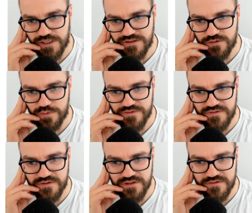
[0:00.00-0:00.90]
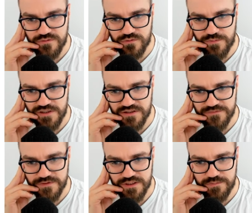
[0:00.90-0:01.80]
IT- und Prozessintegration, Marketing,
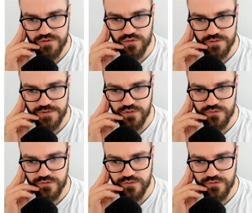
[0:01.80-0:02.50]
Vertrieb, Kundenbetreuung,